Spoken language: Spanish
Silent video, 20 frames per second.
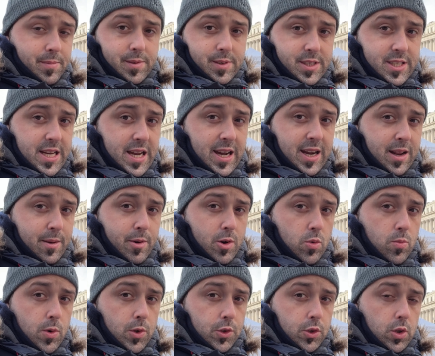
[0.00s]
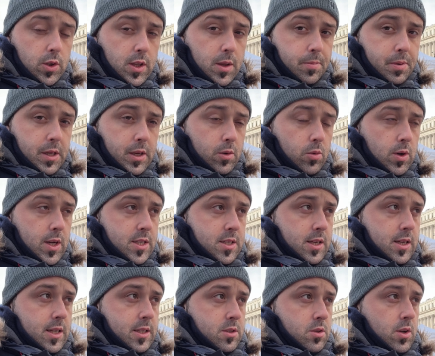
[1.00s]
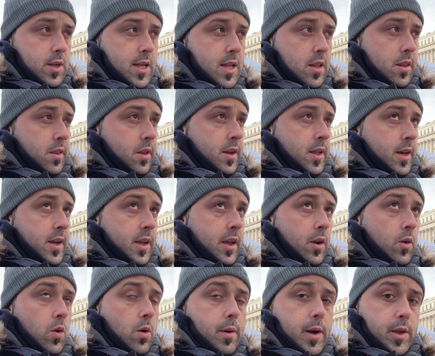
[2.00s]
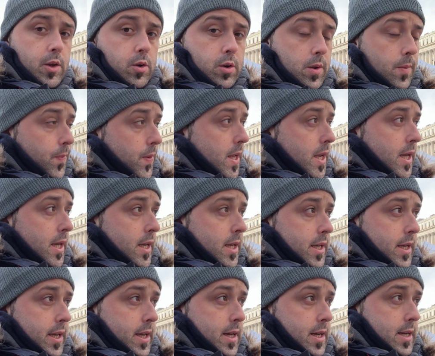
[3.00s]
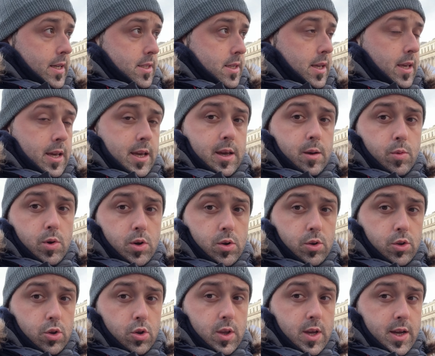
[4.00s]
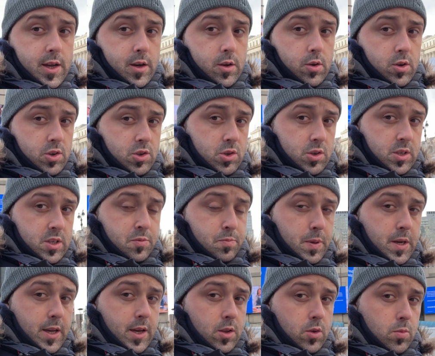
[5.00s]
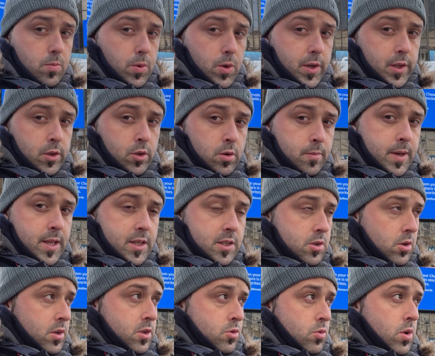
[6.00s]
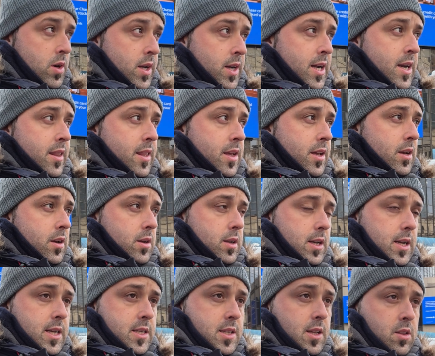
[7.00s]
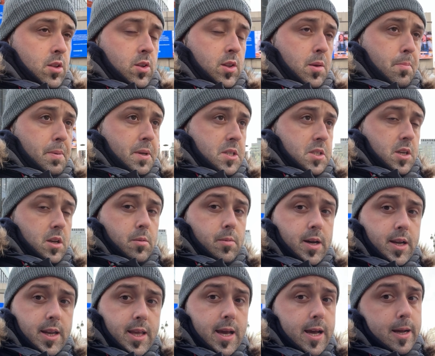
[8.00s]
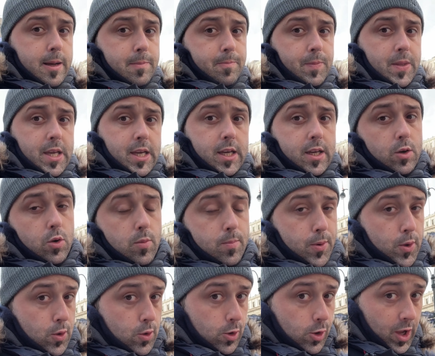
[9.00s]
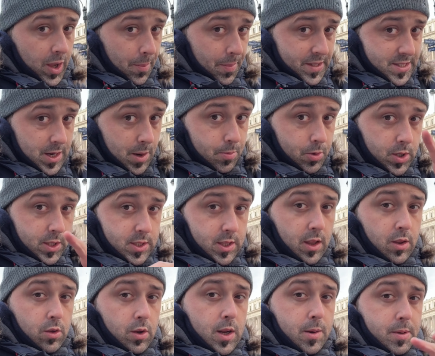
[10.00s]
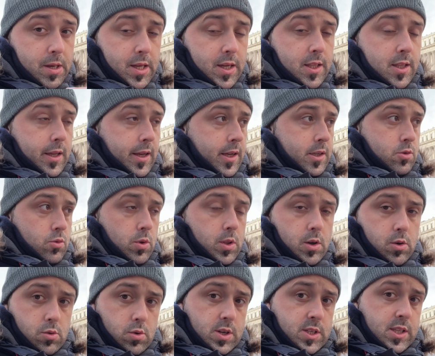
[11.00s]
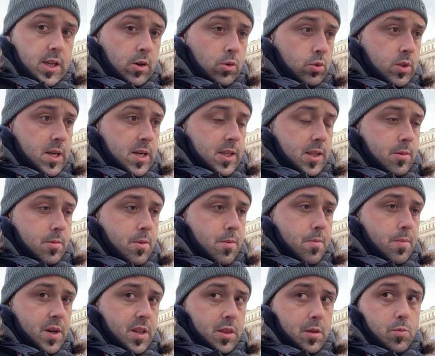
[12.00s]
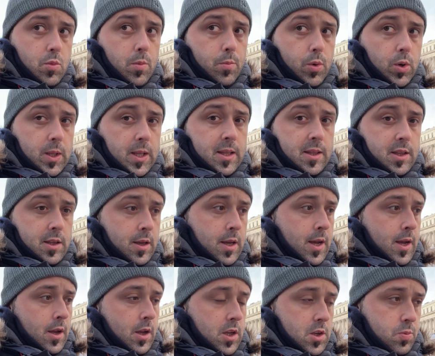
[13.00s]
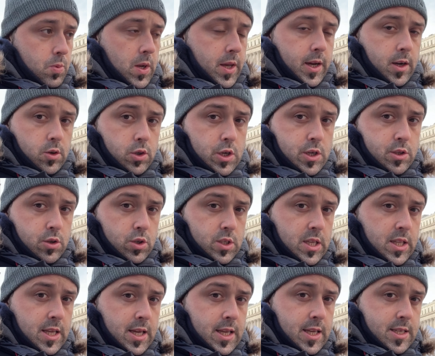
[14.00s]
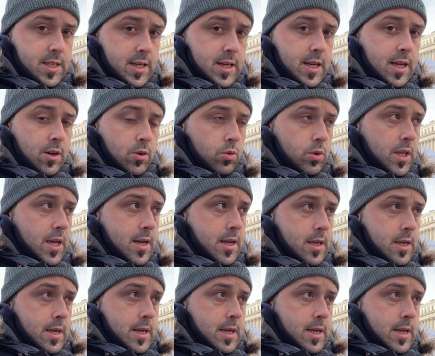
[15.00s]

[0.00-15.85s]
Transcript: se han grabado un montón de películas en la historia del cine de aquí en Nueva York. Así que bueno, yo ya creo que os he explicado un poquito el Madison Square Garden, la estación de Pensilvania, un poco lo que pasa por esta zona para que tengáis cuidado con esta ruta, que también me parece muy importante explicaros estos detalles en la ruta.